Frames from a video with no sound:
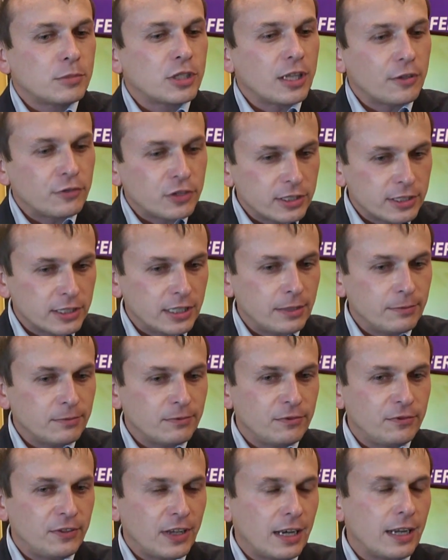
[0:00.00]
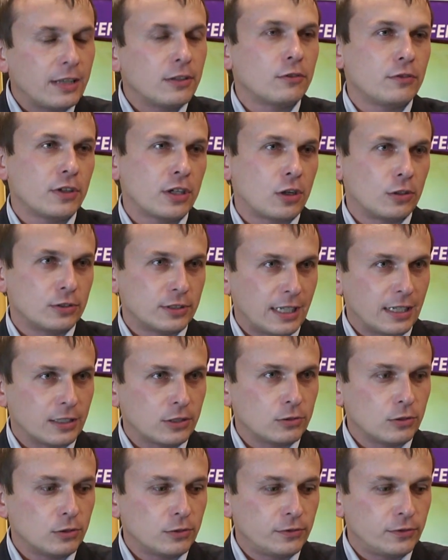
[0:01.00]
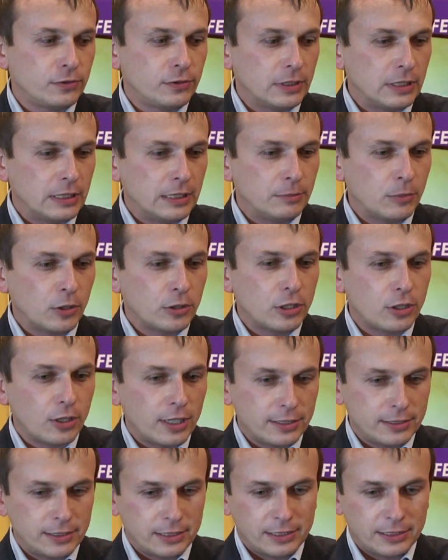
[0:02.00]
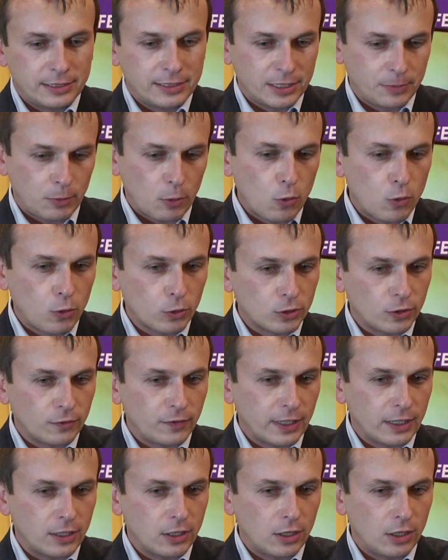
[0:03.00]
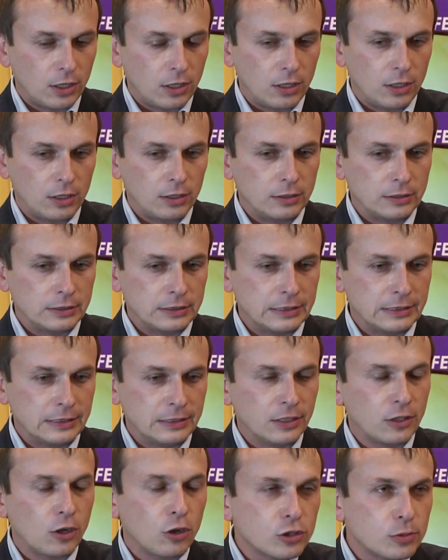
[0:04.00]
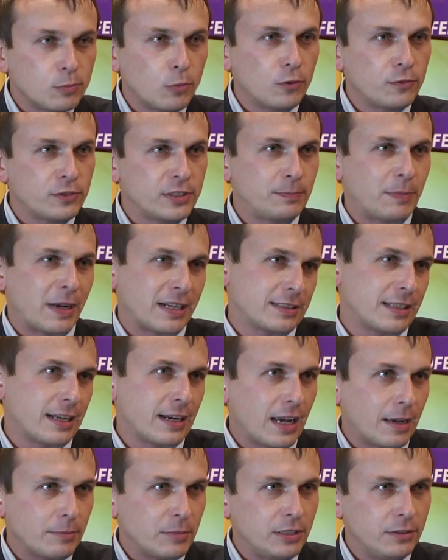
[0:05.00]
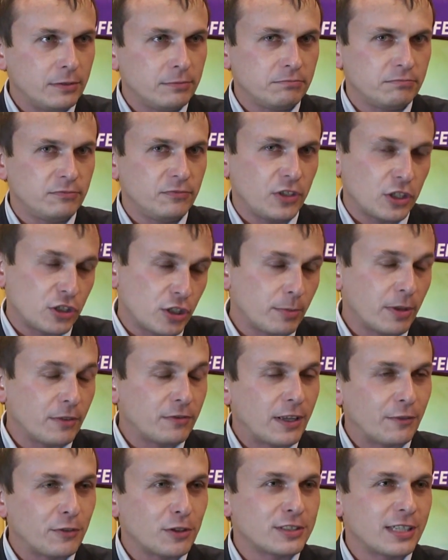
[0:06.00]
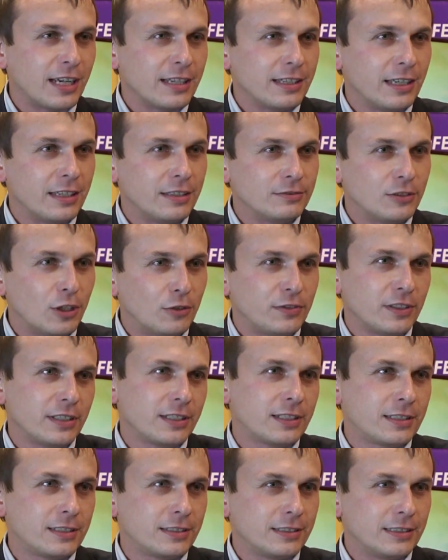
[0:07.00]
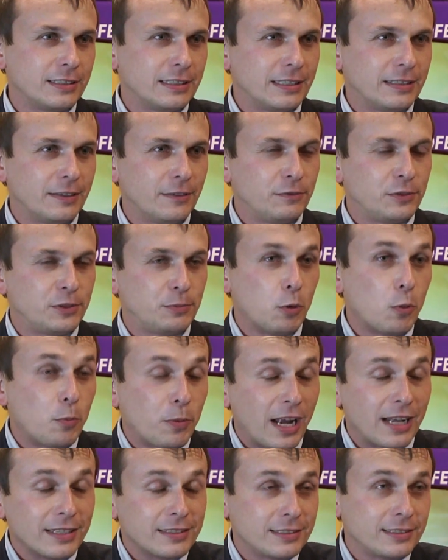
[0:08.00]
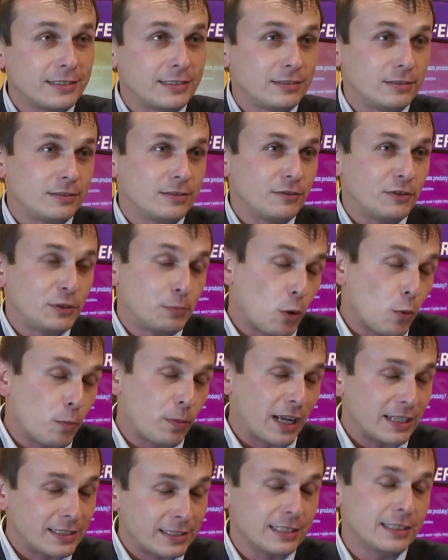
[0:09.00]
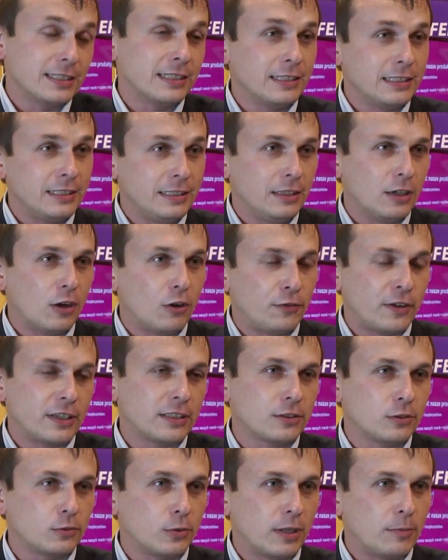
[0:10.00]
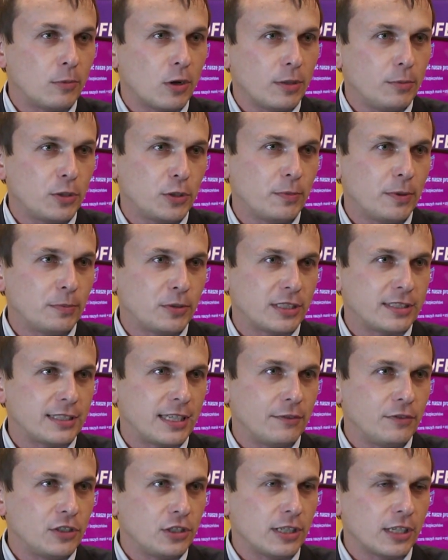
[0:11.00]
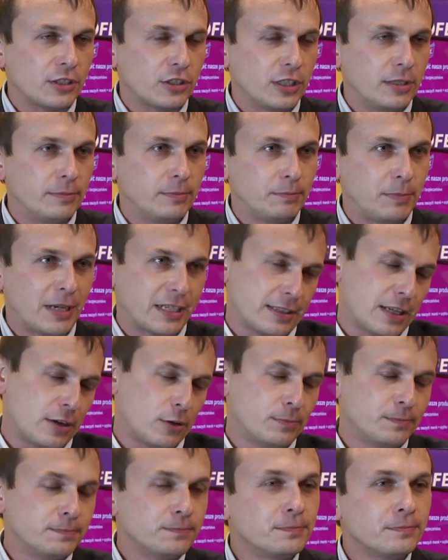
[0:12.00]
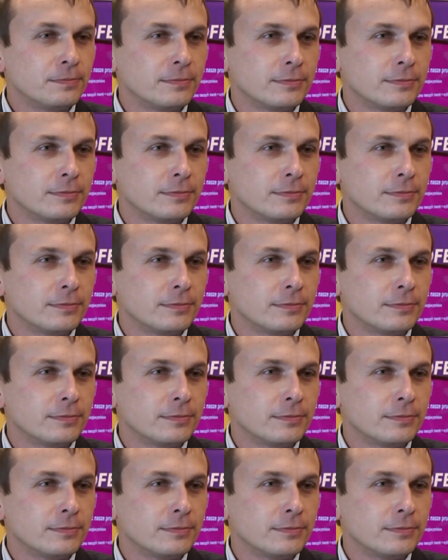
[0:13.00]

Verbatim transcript: Przede wszystkim wiele nowych kontaktów, e, moi koledzy z zespołu hurtowego, e, rozmów z partnerami. Wierzymy w nawiązanie nowych e, współprac, współpracy i ofert, które moglibyśmy przedstawić naszym partnerom.